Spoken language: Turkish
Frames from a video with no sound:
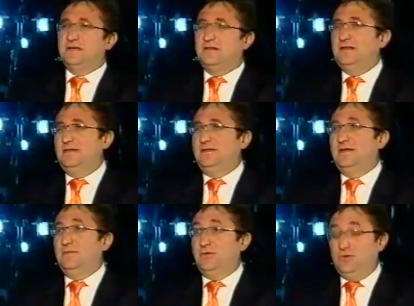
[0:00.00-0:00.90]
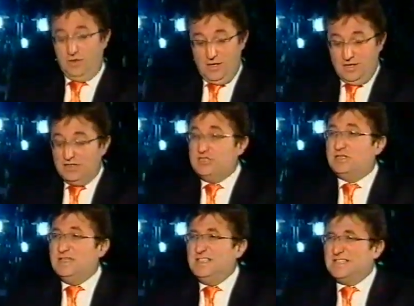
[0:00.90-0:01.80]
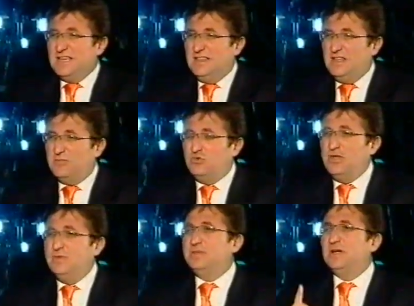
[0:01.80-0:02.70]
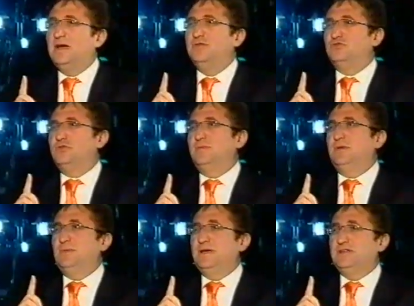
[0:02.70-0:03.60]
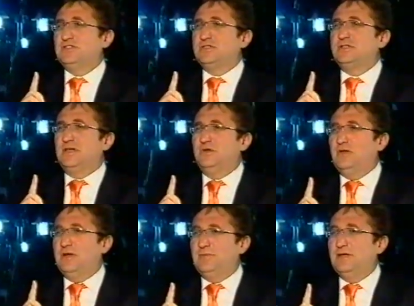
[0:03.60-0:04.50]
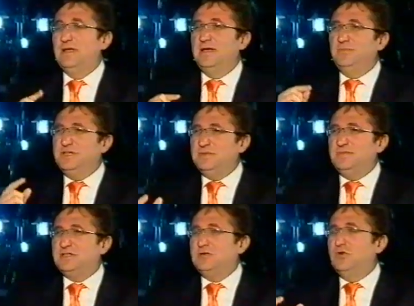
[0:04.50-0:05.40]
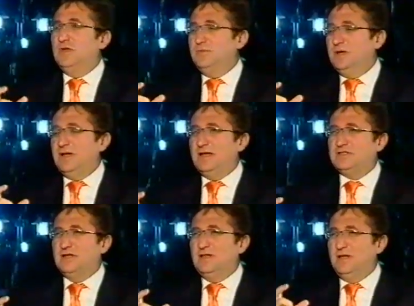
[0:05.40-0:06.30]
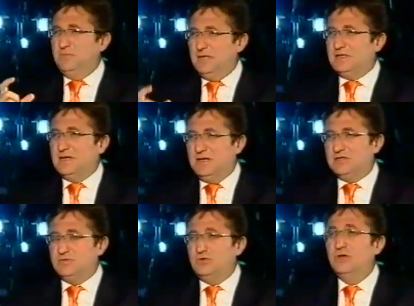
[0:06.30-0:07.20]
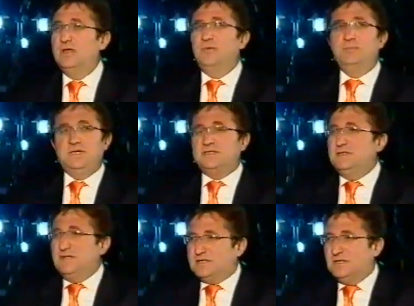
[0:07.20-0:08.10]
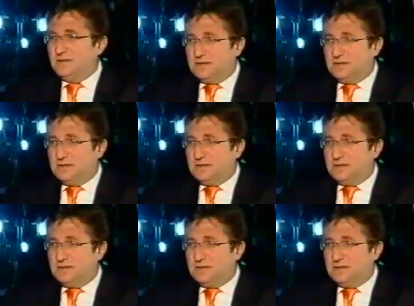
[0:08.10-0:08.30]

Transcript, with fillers: yakından takip ediyor. İşte insanlara bu imkanı sunabilmek açısından önemli. Bizim için önemli araçlardan bir tanesi bu biz nasıl